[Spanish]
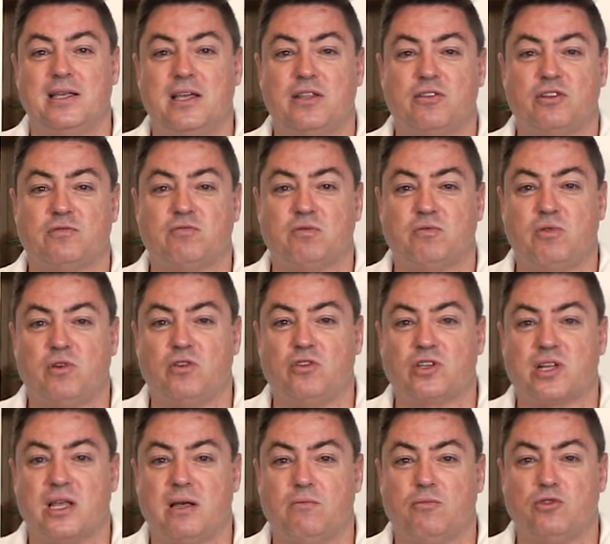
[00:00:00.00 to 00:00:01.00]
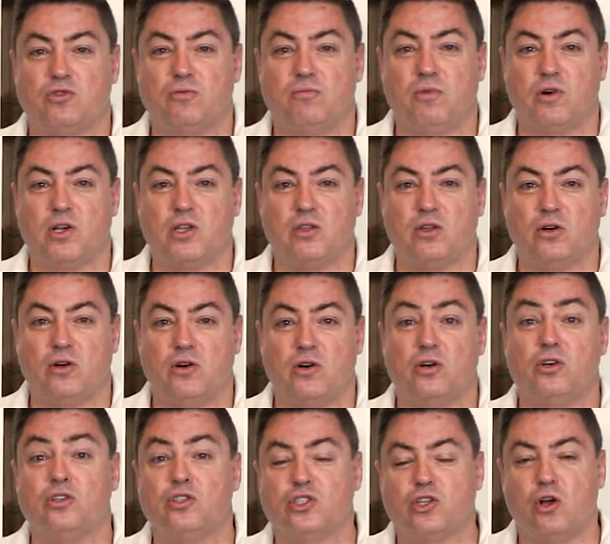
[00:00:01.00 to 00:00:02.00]
y entonces pues bueno, nos quedamos un
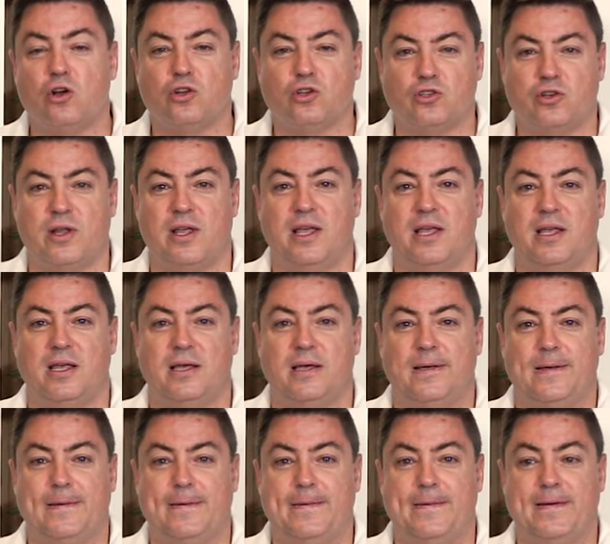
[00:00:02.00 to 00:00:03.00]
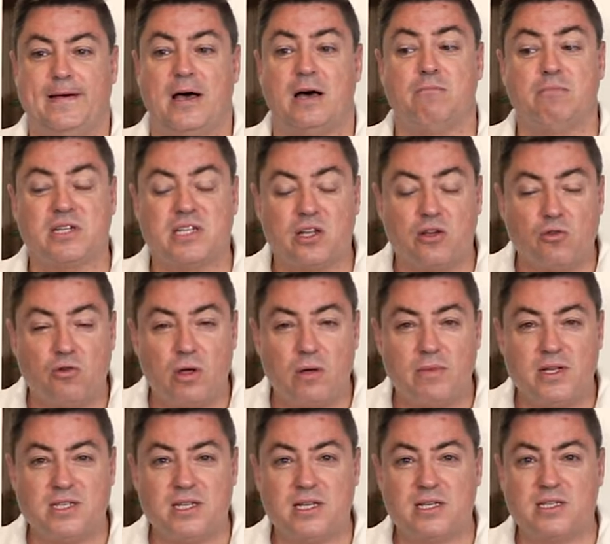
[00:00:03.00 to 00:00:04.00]
poquito solos. Eh, han pasado
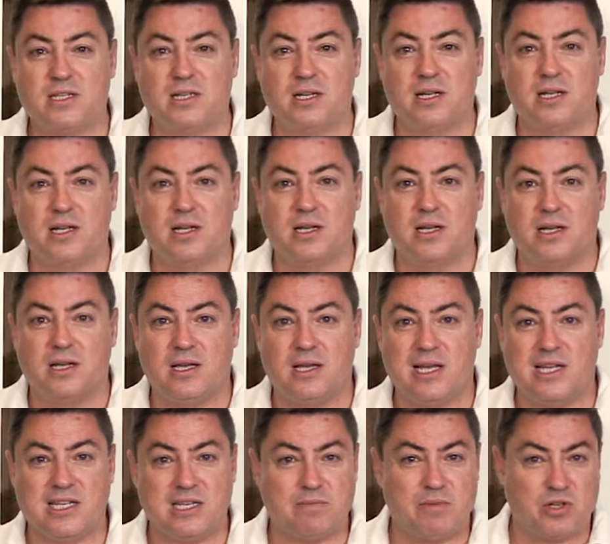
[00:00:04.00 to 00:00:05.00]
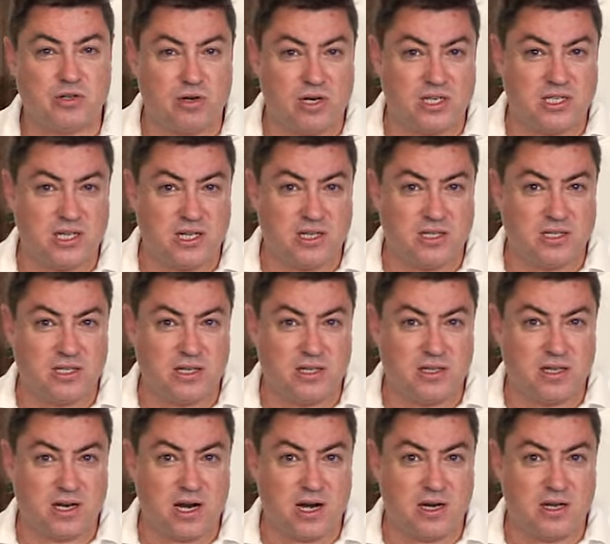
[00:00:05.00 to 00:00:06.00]
nueve meses, esas personas siguen sin
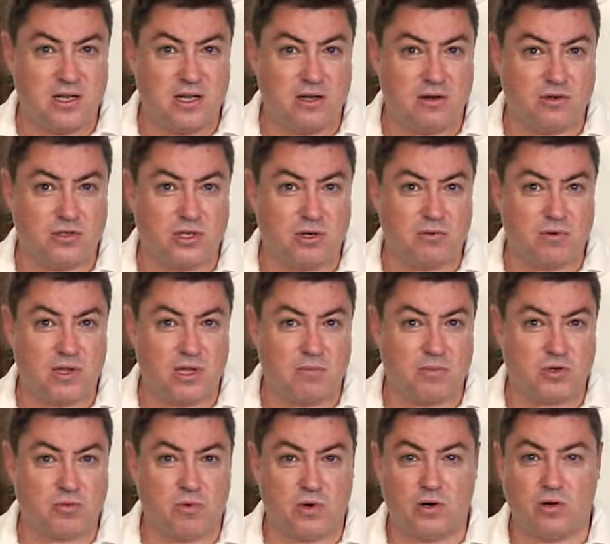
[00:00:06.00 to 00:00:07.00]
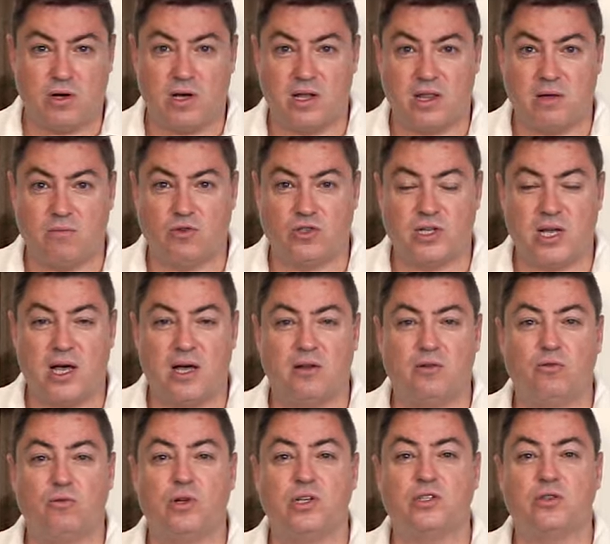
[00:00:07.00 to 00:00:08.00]
entrar y en consecuencia pues bueno, hacemos ya
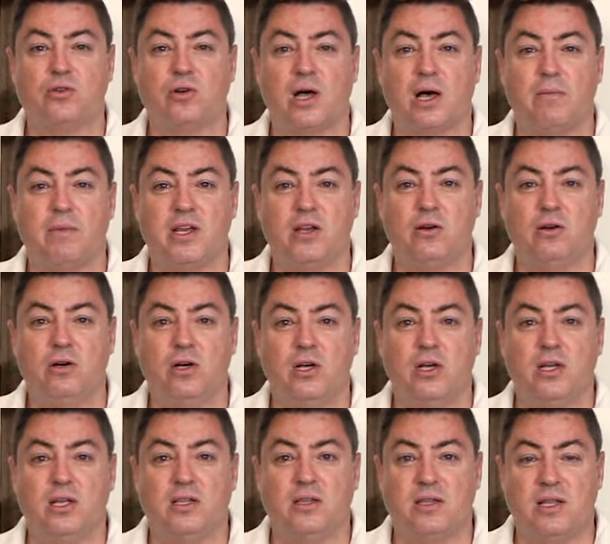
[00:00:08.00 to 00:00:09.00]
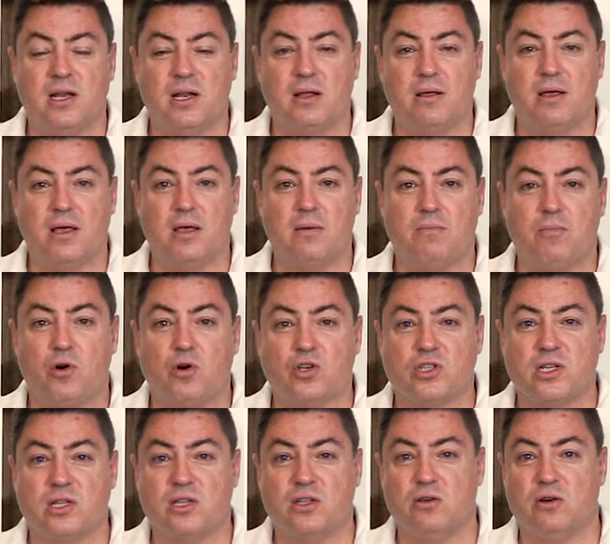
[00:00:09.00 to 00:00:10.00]
nuestro camino. Tiene
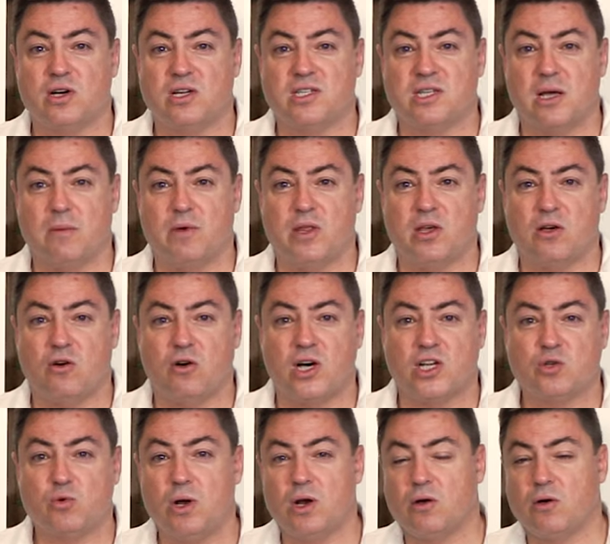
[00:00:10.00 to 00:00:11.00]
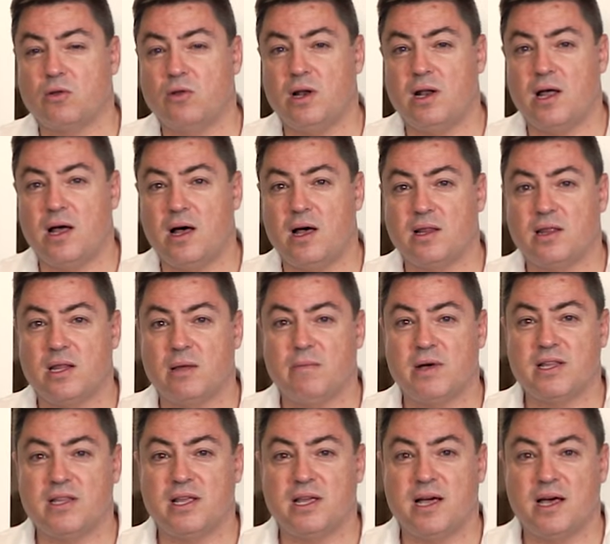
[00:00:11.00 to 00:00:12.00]
poco sentido que se llame de Casual cuando la
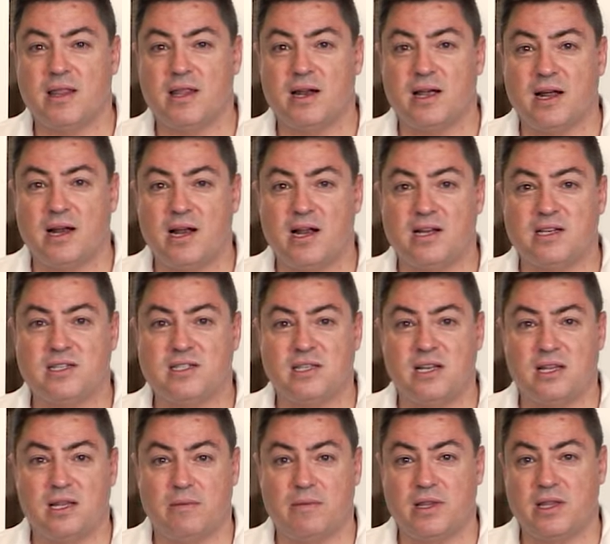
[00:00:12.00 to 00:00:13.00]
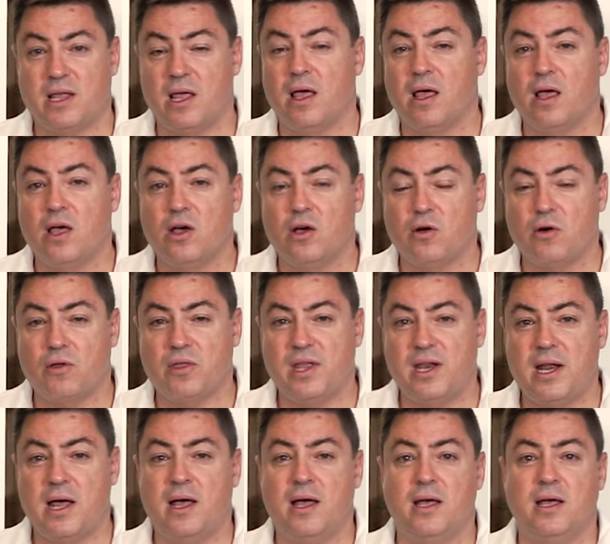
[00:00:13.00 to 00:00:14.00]
temática del canal es estrictamente
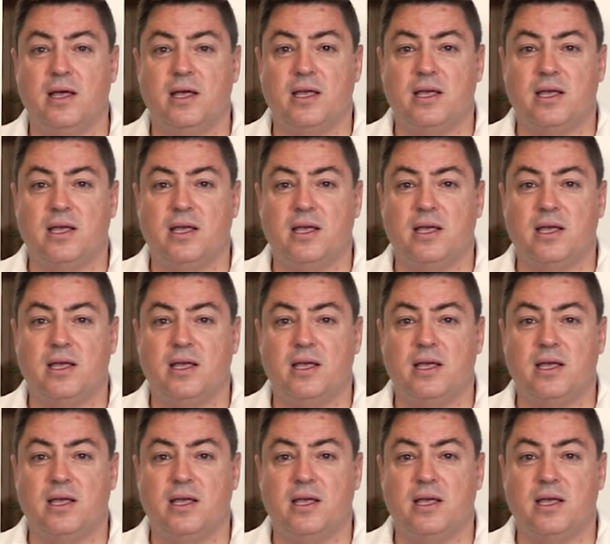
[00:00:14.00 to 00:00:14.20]
cocina